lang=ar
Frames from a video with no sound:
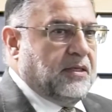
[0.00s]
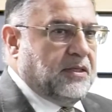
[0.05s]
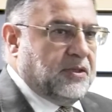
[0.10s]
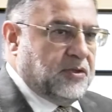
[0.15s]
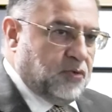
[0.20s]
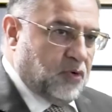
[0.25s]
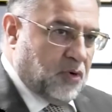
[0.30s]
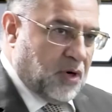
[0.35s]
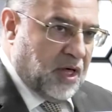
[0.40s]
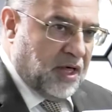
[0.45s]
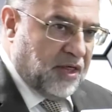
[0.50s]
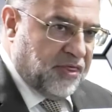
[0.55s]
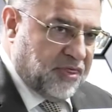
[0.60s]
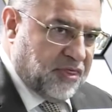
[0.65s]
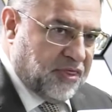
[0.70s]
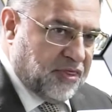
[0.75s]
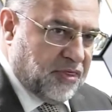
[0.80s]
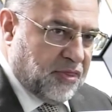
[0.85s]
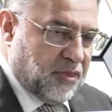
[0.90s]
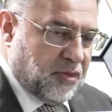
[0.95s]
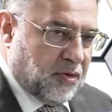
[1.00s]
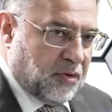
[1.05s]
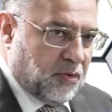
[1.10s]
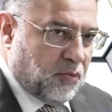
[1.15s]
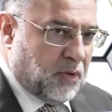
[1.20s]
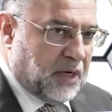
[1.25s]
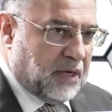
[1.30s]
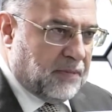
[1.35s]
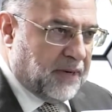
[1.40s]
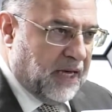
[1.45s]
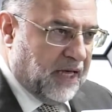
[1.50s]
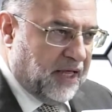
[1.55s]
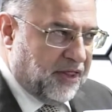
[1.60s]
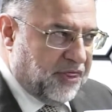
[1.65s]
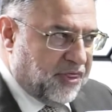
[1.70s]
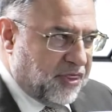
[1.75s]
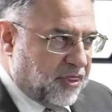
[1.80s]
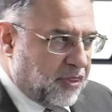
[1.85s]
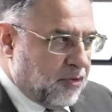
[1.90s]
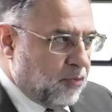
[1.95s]
للتراث
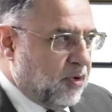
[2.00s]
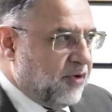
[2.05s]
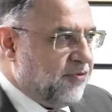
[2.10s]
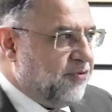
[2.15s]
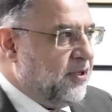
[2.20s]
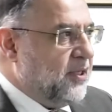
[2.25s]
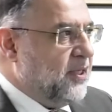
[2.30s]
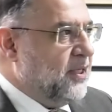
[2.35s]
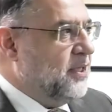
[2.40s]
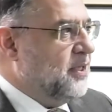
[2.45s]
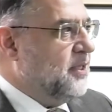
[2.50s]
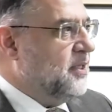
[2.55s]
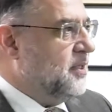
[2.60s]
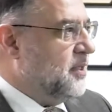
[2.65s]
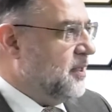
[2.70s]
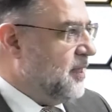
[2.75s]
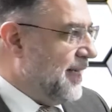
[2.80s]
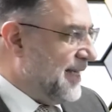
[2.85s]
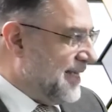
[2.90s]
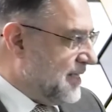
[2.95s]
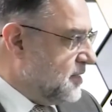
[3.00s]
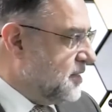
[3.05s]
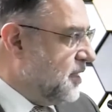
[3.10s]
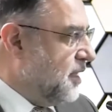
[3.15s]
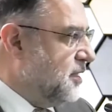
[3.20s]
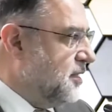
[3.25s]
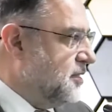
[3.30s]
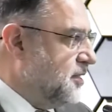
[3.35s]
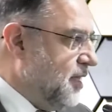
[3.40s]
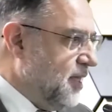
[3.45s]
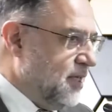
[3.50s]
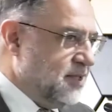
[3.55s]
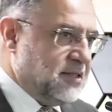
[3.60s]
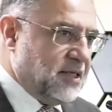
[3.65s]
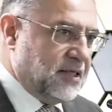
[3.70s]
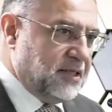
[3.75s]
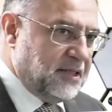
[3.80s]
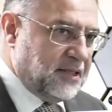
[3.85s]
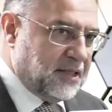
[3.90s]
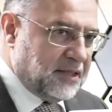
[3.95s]
والبحث وفي الخزانه
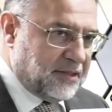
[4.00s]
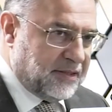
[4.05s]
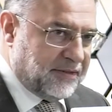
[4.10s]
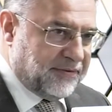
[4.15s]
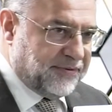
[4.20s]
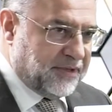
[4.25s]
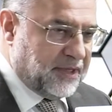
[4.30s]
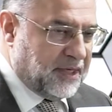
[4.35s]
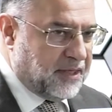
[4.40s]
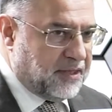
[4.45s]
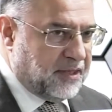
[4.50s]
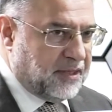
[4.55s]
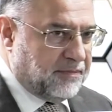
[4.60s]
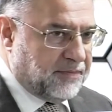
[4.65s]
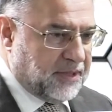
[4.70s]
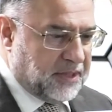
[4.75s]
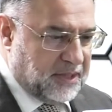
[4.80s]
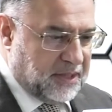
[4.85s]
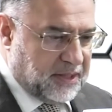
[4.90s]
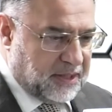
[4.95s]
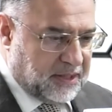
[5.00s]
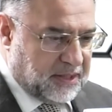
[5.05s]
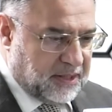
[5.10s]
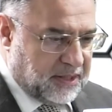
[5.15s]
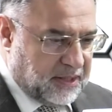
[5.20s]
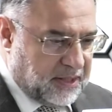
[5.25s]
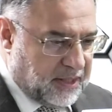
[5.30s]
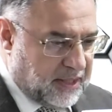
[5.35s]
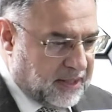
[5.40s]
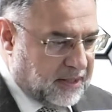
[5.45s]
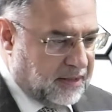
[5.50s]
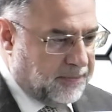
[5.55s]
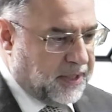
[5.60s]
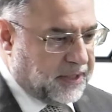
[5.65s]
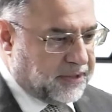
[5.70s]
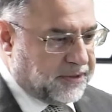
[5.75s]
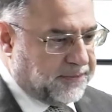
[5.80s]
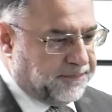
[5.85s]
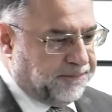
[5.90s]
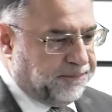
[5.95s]
الحسنيه في هذه المدينه
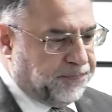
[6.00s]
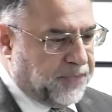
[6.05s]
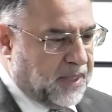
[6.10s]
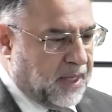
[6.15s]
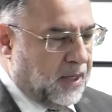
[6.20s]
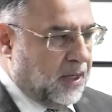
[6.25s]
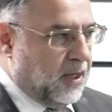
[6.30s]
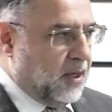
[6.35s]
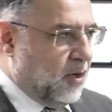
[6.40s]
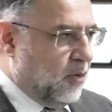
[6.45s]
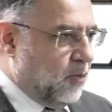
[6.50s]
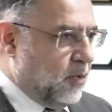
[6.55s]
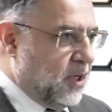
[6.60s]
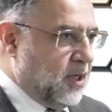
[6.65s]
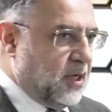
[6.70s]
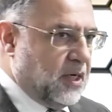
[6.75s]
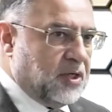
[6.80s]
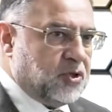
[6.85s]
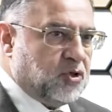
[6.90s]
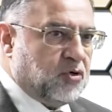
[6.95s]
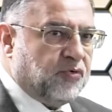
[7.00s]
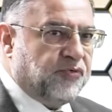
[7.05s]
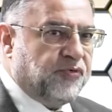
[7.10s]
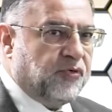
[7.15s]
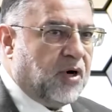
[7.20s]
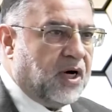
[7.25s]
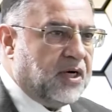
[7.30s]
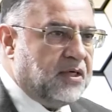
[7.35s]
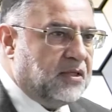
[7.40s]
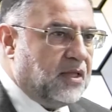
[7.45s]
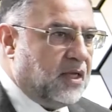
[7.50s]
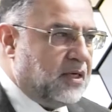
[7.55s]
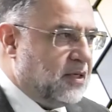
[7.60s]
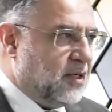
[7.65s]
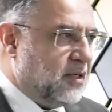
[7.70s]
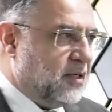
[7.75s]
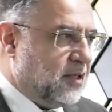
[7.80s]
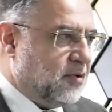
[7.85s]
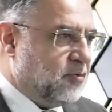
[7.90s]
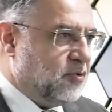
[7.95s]
الرباط. واشرف
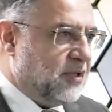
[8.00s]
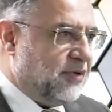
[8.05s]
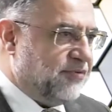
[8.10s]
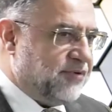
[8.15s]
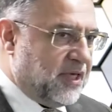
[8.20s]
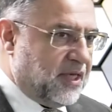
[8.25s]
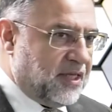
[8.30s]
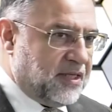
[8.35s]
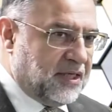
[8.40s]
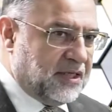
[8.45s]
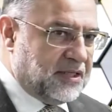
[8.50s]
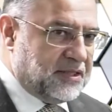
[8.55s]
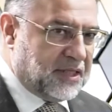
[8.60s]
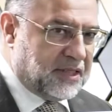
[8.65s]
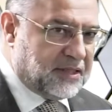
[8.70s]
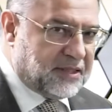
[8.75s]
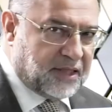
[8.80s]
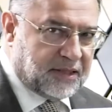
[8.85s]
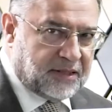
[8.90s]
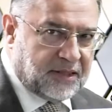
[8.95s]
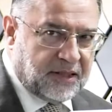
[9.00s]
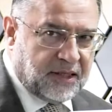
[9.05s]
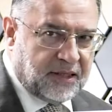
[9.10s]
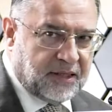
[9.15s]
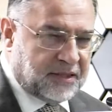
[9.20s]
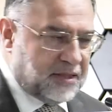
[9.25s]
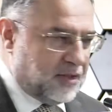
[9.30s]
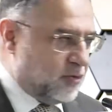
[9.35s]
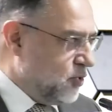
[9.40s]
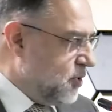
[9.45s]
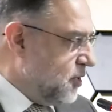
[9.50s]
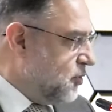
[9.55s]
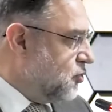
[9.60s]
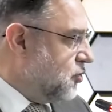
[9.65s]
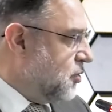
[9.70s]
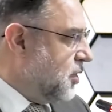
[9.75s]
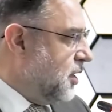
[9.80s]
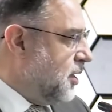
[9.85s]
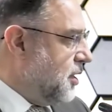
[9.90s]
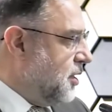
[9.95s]
ايضا ان اكون في هذه الجلسه التي
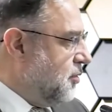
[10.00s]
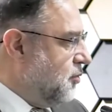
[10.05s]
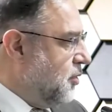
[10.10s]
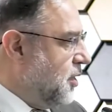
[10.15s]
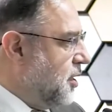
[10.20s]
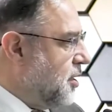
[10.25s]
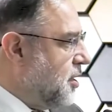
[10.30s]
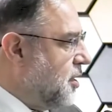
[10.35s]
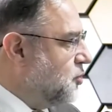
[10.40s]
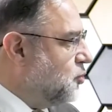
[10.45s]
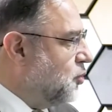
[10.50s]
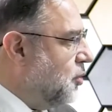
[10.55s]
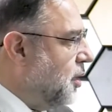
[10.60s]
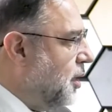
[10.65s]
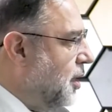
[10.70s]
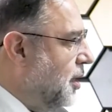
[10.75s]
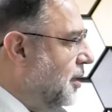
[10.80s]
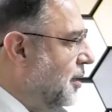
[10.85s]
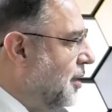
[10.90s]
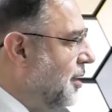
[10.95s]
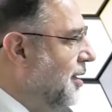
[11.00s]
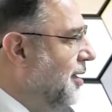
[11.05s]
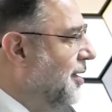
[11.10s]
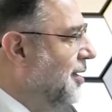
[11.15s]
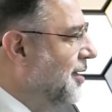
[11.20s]
يديرها ويراسها